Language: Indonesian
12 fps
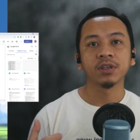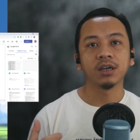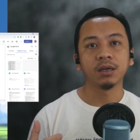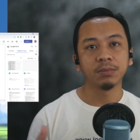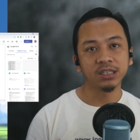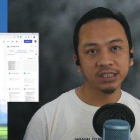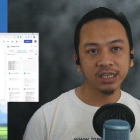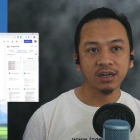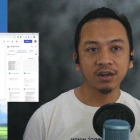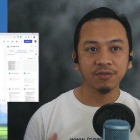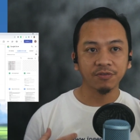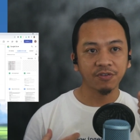uh,
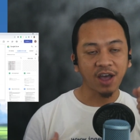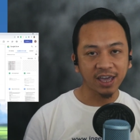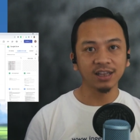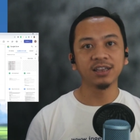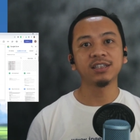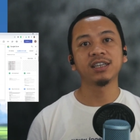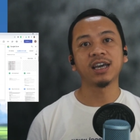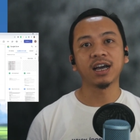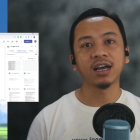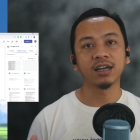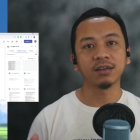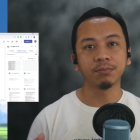men-share file
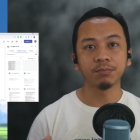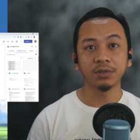yang